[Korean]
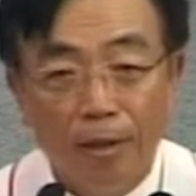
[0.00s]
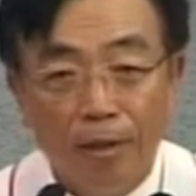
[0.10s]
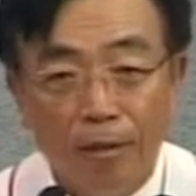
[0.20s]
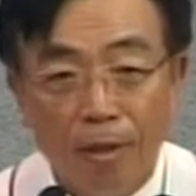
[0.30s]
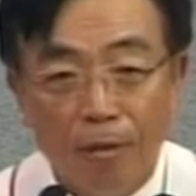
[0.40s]

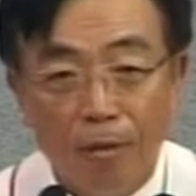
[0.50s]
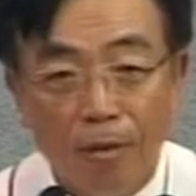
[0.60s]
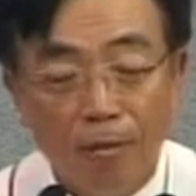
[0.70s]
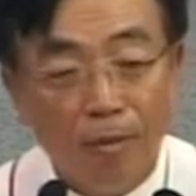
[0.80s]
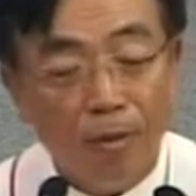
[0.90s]
우리
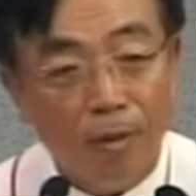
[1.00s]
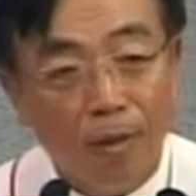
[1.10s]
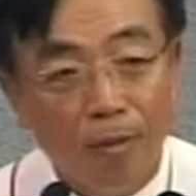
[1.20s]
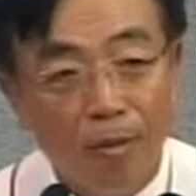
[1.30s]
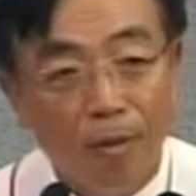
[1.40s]
장로님
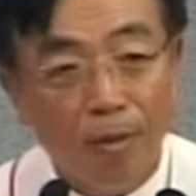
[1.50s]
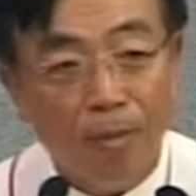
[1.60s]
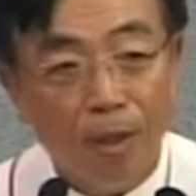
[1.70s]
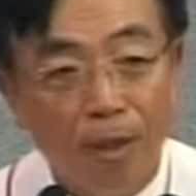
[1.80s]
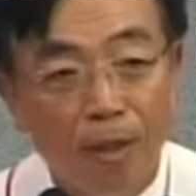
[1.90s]
한분 어제
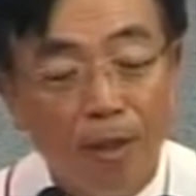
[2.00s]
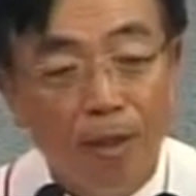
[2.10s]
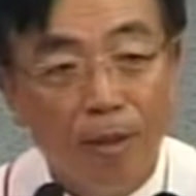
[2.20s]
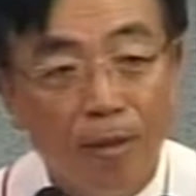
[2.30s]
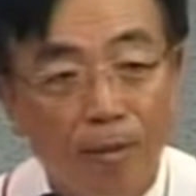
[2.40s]
만났는데
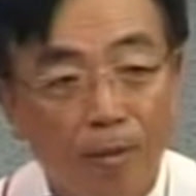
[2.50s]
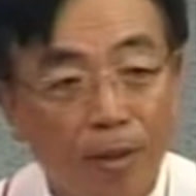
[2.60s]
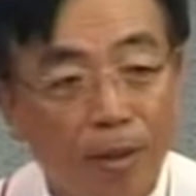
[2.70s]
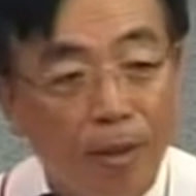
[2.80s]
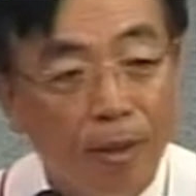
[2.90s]

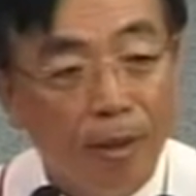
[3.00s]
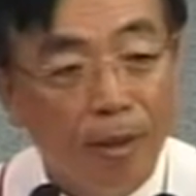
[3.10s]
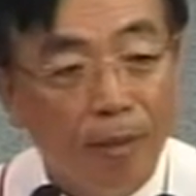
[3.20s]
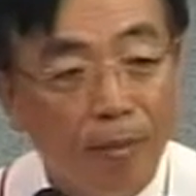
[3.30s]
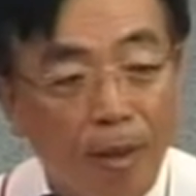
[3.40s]

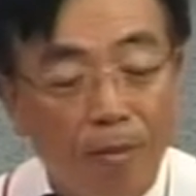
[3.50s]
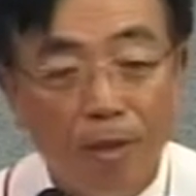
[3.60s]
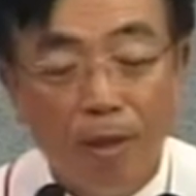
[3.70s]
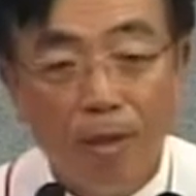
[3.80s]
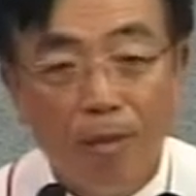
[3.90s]

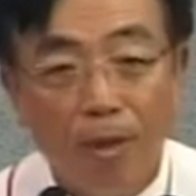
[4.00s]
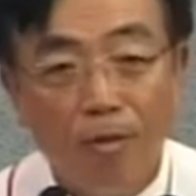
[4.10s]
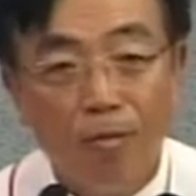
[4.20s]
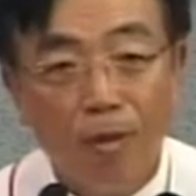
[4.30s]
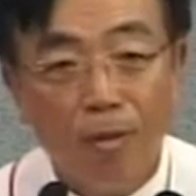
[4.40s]
밤새 잠을
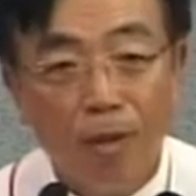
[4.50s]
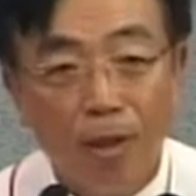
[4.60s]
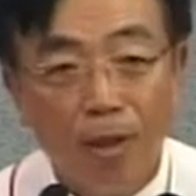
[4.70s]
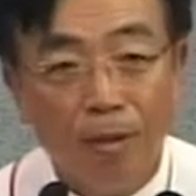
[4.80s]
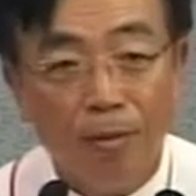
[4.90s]
한숨도 못
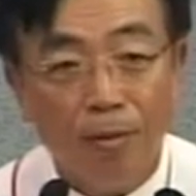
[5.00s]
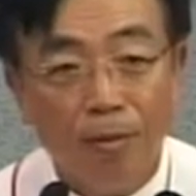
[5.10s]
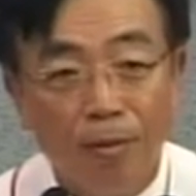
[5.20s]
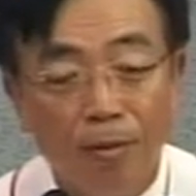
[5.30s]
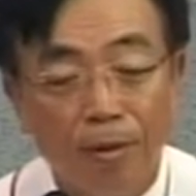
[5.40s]
잤다고
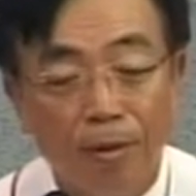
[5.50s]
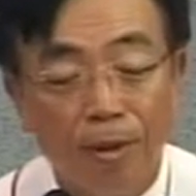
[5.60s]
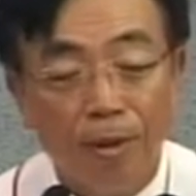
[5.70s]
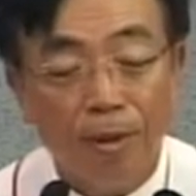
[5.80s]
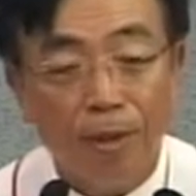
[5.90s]

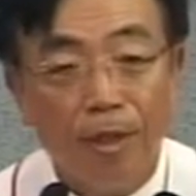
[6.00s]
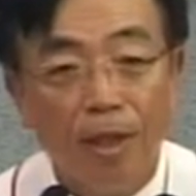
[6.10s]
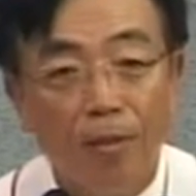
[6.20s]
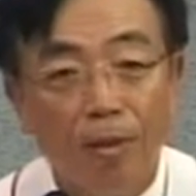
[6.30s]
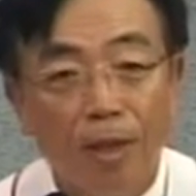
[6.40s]

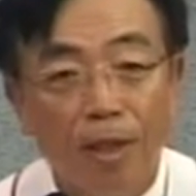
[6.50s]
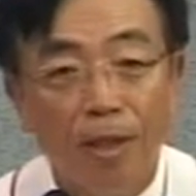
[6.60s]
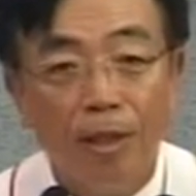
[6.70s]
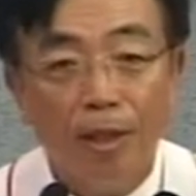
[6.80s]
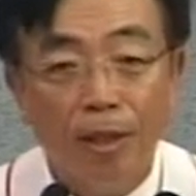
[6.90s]
생각해
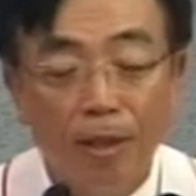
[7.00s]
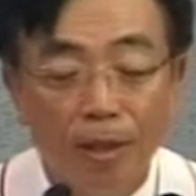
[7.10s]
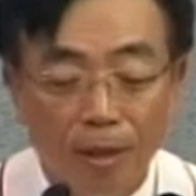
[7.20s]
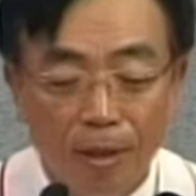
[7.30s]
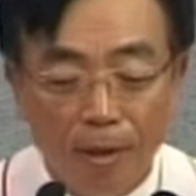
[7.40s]
보니까
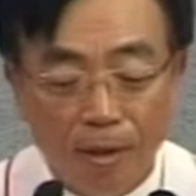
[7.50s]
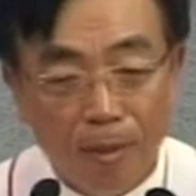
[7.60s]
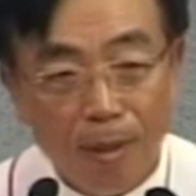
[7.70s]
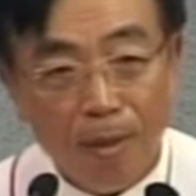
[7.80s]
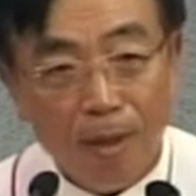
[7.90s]

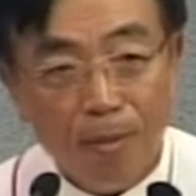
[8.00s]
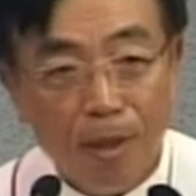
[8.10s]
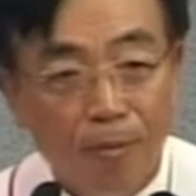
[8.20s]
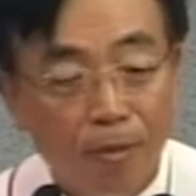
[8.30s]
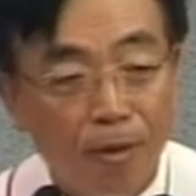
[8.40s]
얼마나 마음이
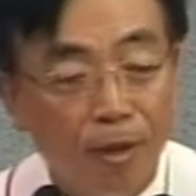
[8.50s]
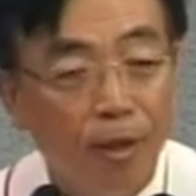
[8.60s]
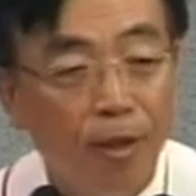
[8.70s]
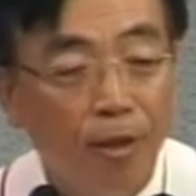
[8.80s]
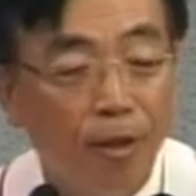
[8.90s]

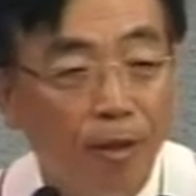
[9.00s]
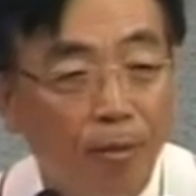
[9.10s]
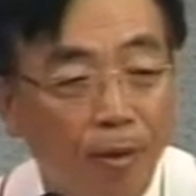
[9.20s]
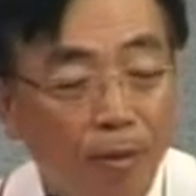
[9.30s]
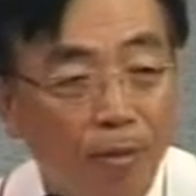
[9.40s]
아픈지 예,
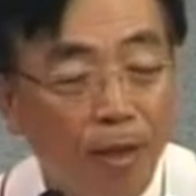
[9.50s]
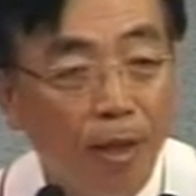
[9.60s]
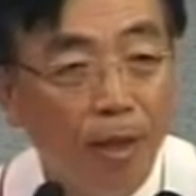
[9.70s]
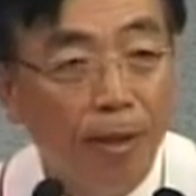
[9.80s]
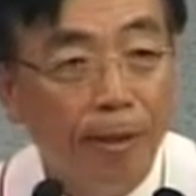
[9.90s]
모릅니다.